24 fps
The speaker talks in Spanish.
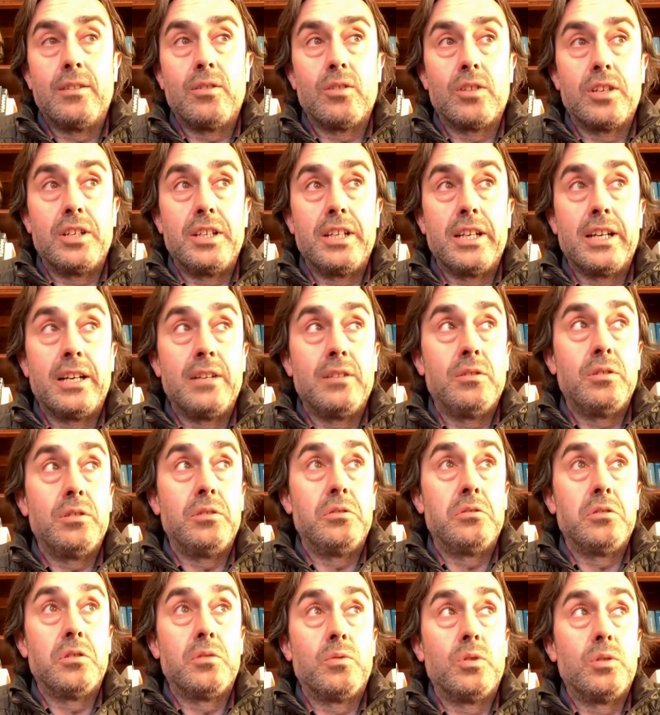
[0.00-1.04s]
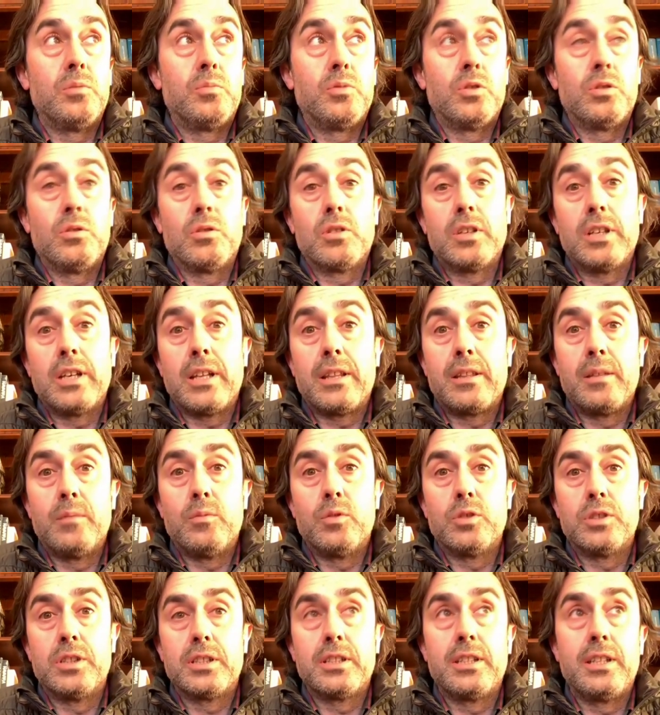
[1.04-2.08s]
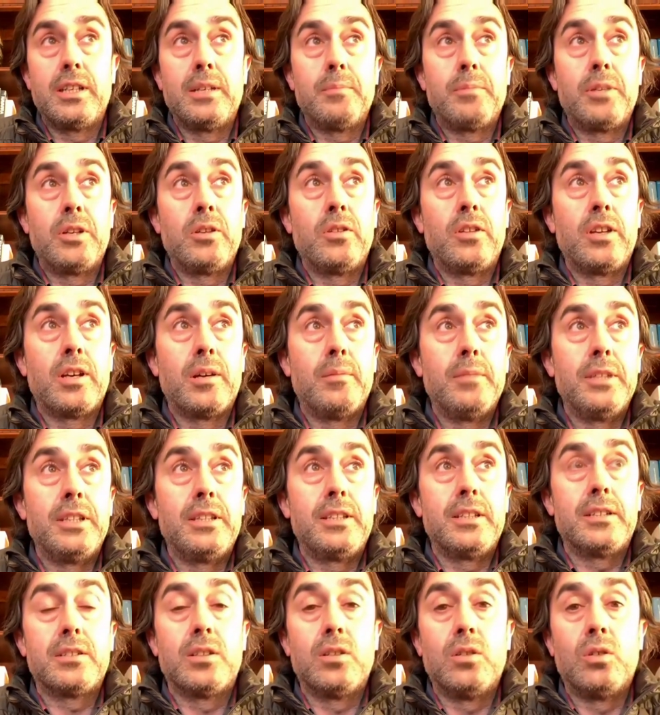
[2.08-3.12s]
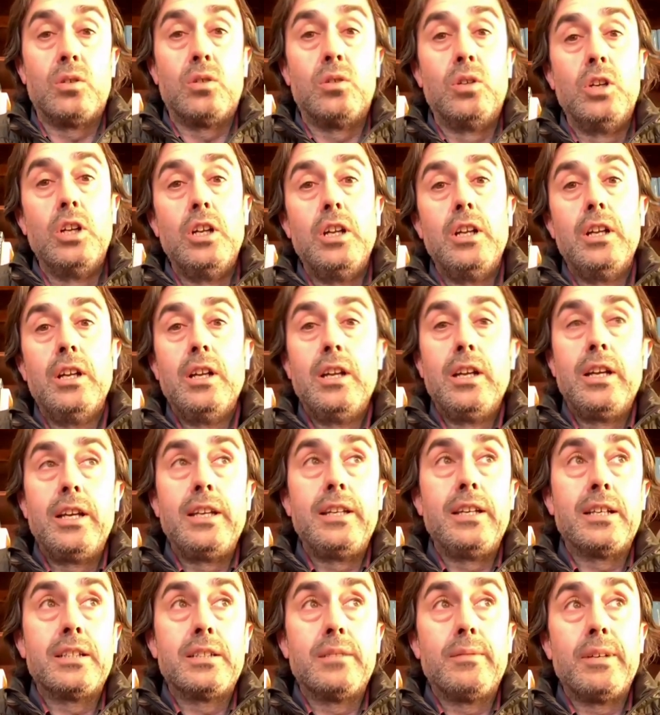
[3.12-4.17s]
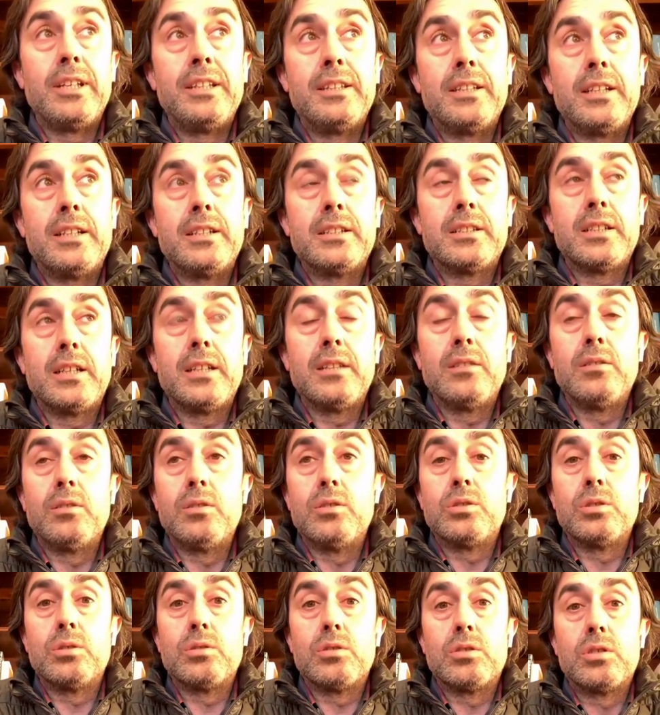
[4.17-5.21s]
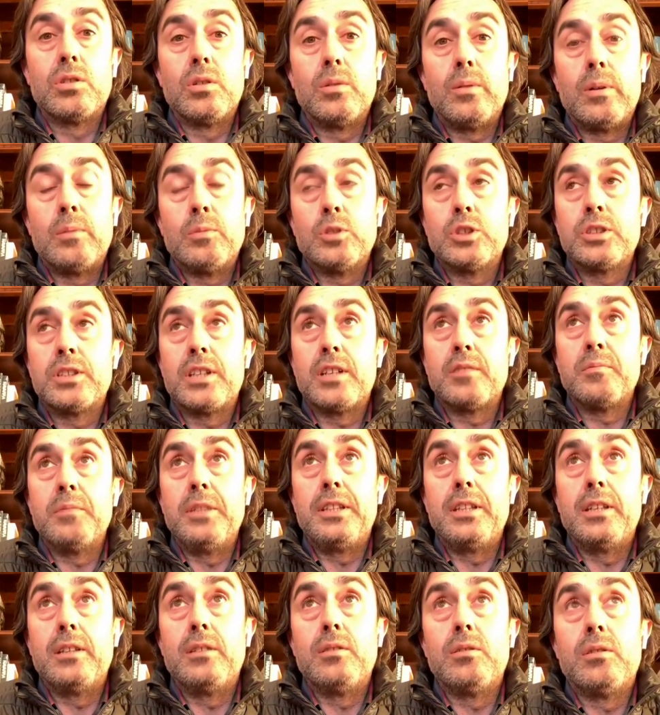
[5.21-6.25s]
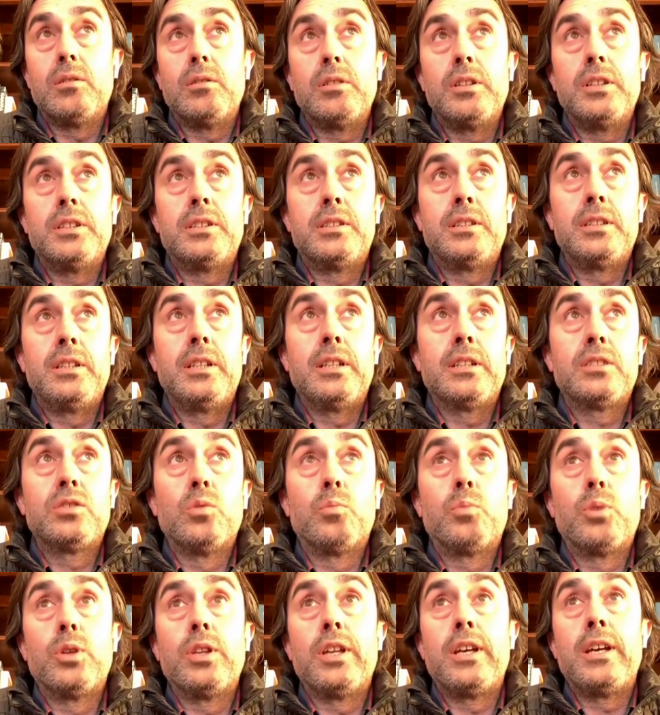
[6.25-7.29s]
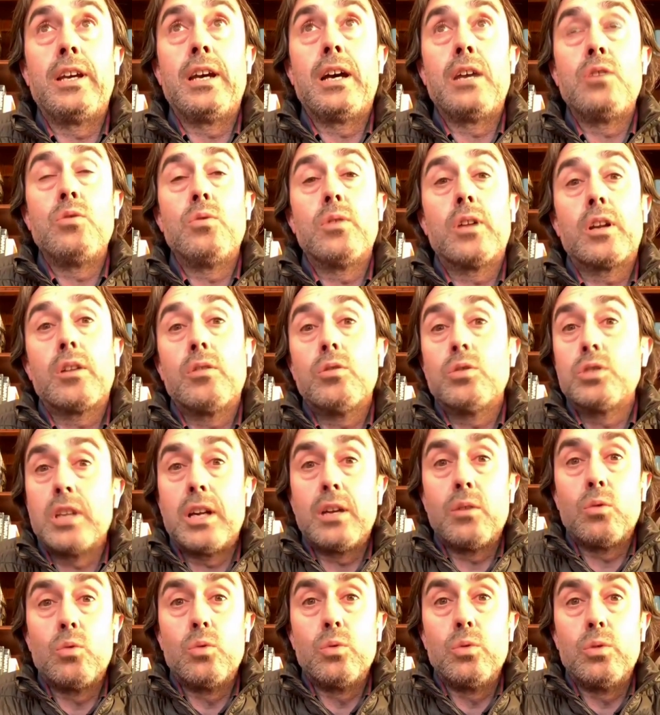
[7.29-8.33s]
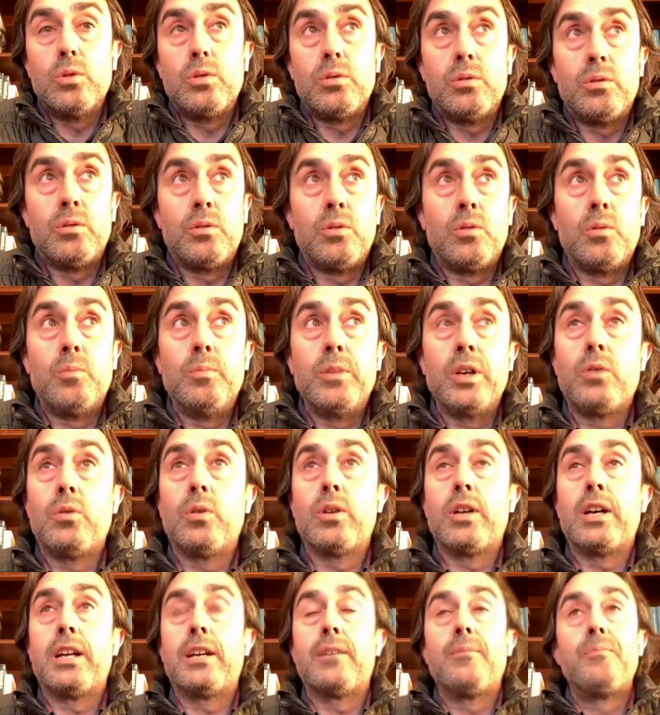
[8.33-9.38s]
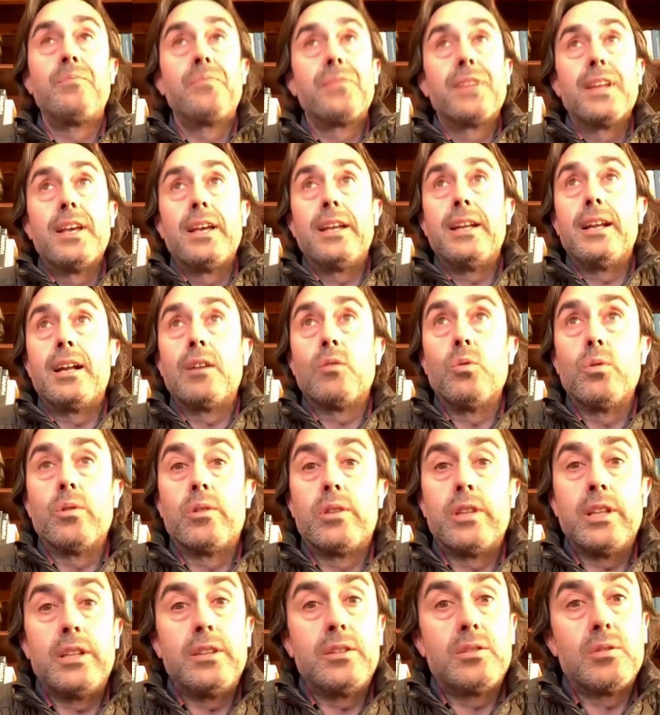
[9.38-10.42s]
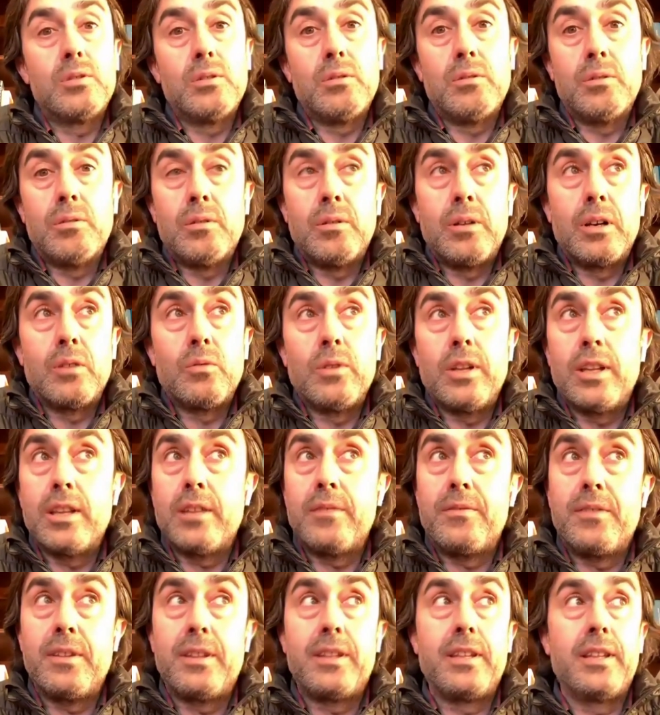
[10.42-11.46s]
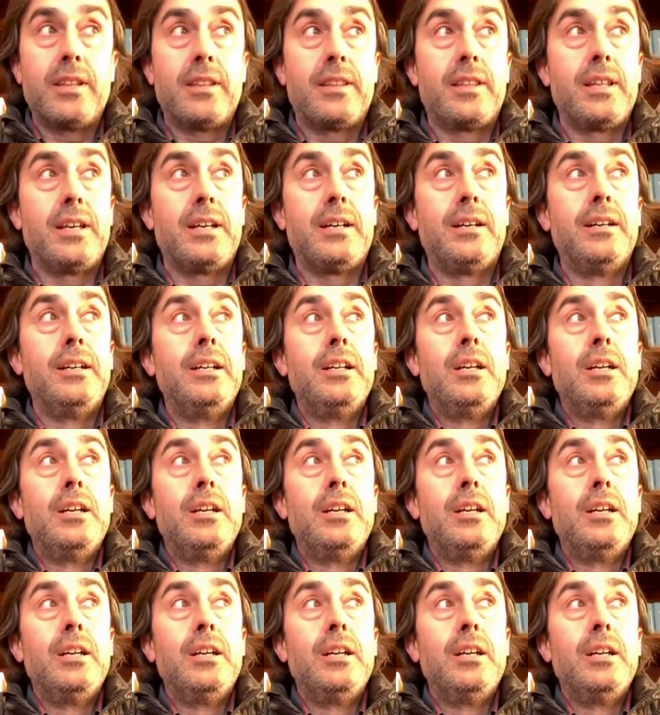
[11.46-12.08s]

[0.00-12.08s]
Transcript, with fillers: de lo que llega. ¿no? Entonces, bueno, pues, lo que hacemos es que periódicamente es lo, ella se va interesando, nosotros lo vamos transmitiendo y si esto puede ayudarnos a alguno o mejorar en algún centro alguna deficiencia